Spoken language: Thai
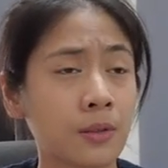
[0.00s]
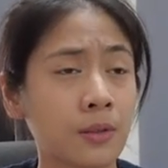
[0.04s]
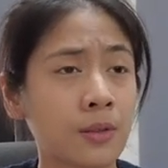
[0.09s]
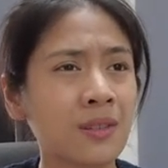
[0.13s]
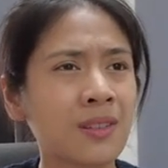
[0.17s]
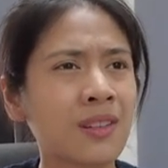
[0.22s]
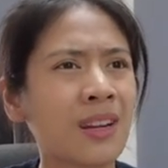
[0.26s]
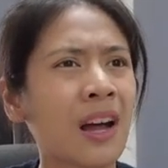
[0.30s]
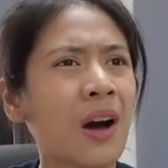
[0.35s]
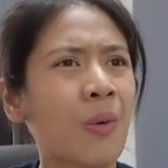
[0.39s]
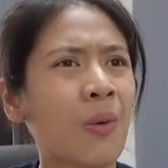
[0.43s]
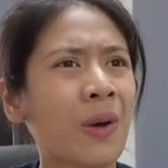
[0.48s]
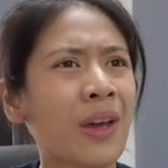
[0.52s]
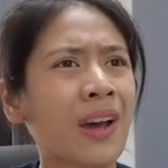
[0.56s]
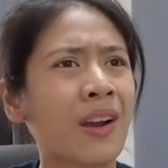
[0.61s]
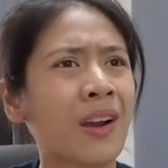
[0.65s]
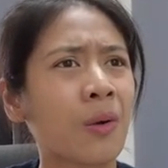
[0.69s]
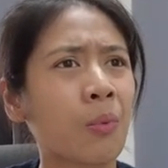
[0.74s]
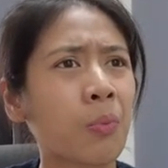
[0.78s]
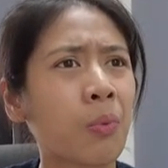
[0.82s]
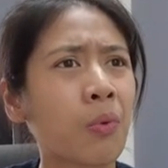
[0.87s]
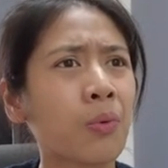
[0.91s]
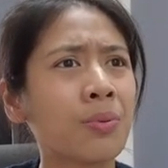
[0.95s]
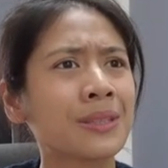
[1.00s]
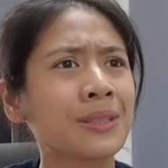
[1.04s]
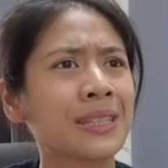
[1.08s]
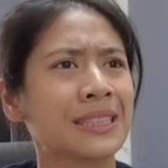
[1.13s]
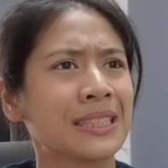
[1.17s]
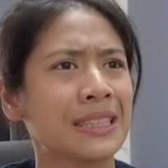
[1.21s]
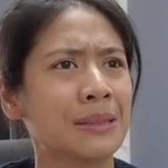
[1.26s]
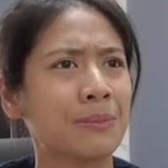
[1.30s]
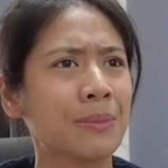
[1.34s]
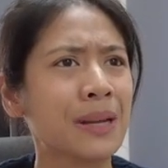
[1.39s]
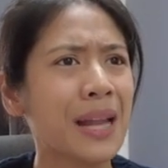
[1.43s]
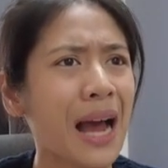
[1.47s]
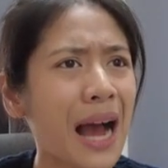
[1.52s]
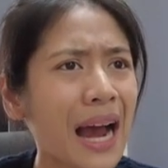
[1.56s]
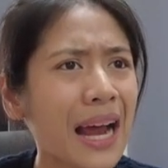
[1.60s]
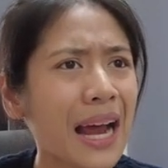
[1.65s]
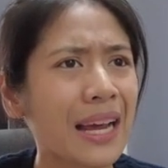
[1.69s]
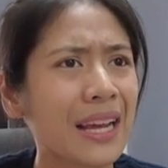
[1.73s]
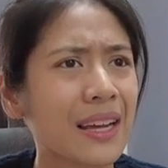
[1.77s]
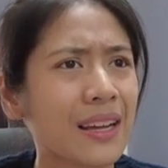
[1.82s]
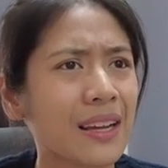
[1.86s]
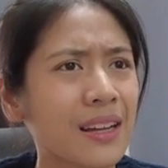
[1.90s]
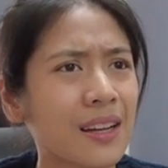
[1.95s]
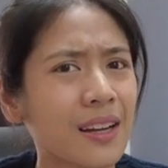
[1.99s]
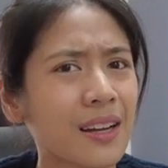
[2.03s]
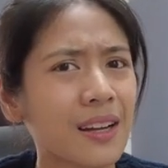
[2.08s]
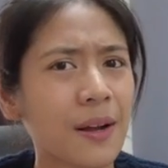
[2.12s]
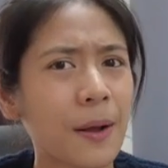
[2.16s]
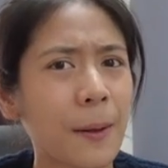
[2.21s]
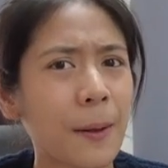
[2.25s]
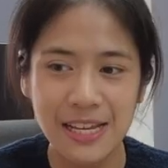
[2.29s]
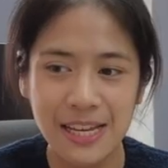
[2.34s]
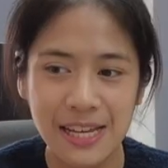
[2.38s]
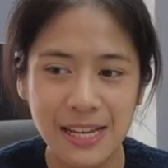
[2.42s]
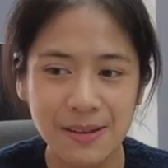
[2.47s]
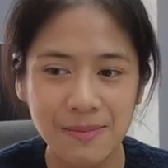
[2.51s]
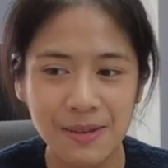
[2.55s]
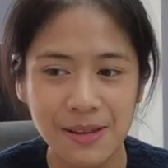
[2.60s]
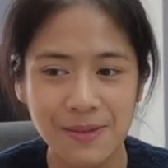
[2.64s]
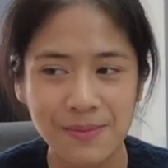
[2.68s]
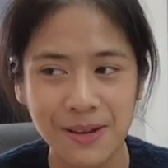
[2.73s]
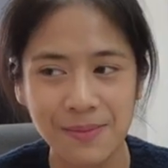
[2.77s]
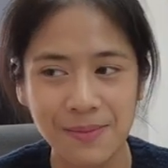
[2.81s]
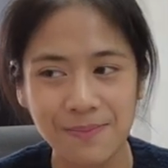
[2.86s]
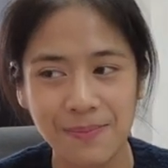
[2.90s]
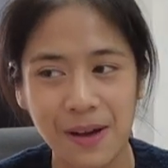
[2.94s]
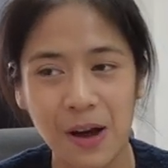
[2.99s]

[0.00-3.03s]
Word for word: ซึ่งเราเองเราพูดภาษาจีนไม่ได้จีนมีเป็น